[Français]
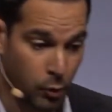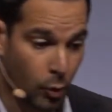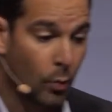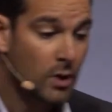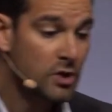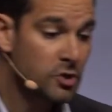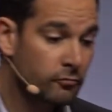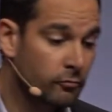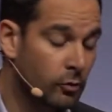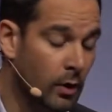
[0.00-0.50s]

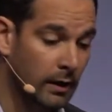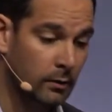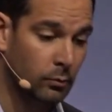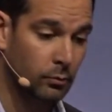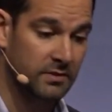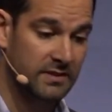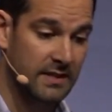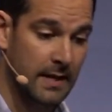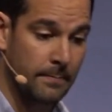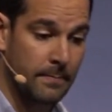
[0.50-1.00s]
Pourquoi je vous
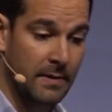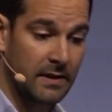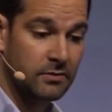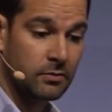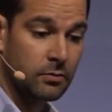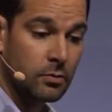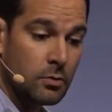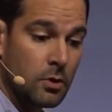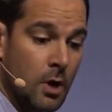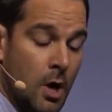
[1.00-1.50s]
raconte ça
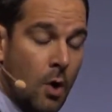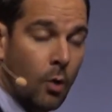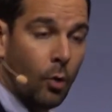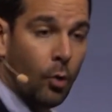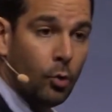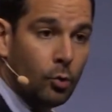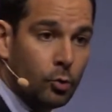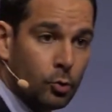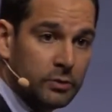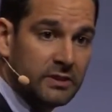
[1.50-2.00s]
Parce que
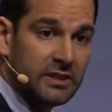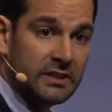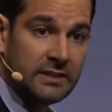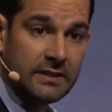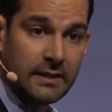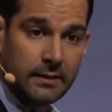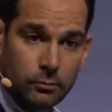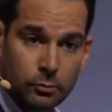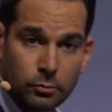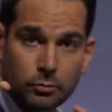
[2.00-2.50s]
au
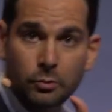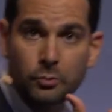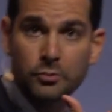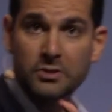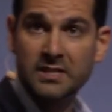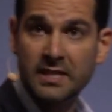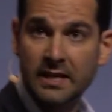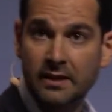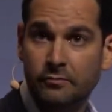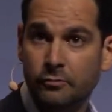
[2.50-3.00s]
quotidien, notre
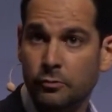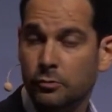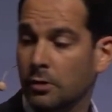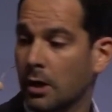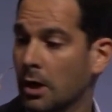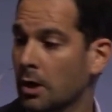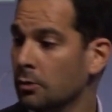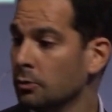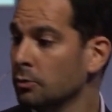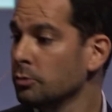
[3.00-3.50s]
cerveau
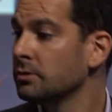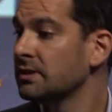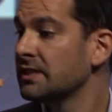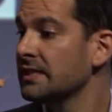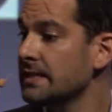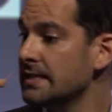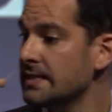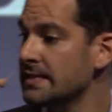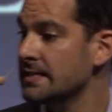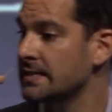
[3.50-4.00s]

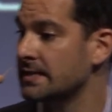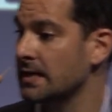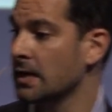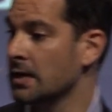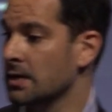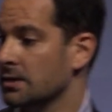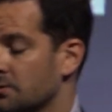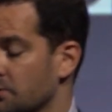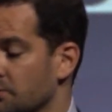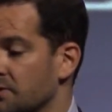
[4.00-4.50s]
utilise
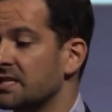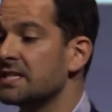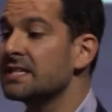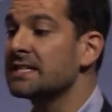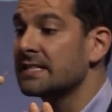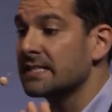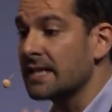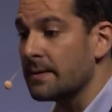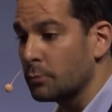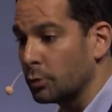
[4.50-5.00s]
ce
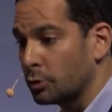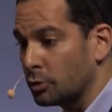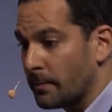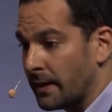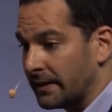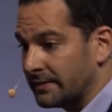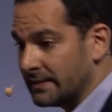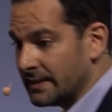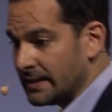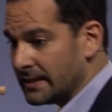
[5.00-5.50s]
système
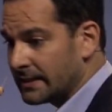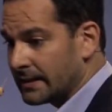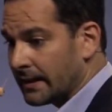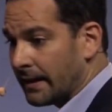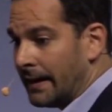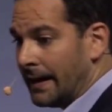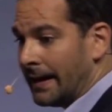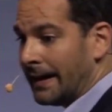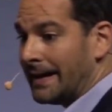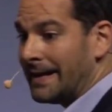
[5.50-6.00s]
automatique
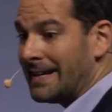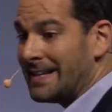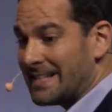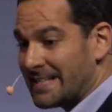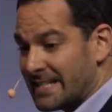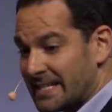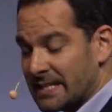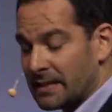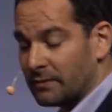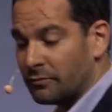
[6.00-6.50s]
et
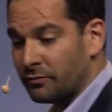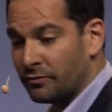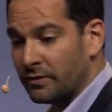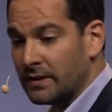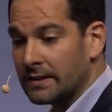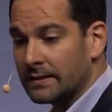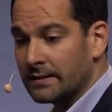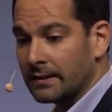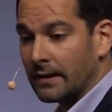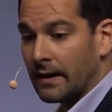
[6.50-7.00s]
ces
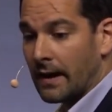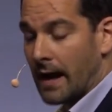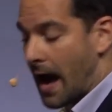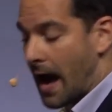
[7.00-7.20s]
filtres